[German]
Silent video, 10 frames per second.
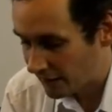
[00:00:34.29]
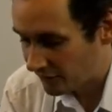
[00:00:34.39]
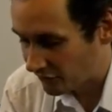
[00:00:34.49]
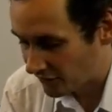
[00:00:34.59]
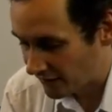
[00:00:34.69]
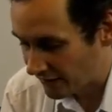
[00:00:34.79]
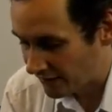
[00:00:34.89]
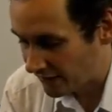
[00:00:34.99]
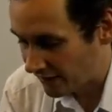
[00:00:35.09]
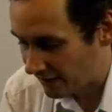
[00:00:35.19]

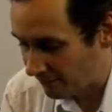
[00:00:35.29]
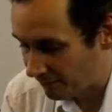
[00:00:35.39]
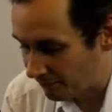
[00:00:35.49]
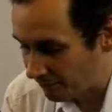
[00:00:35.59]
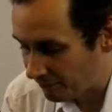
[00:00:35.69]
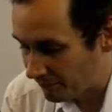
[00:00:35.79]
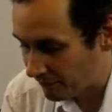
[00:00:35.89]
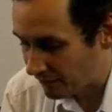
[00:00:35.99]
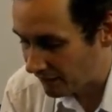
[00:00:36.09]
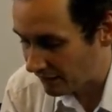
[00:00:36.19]
Sondern, ähm,
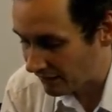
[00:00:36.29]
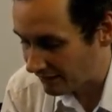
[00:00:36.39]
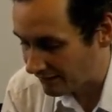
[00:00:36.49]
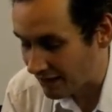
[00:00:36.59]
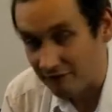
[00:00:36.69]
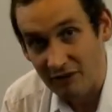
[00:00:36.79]
ja,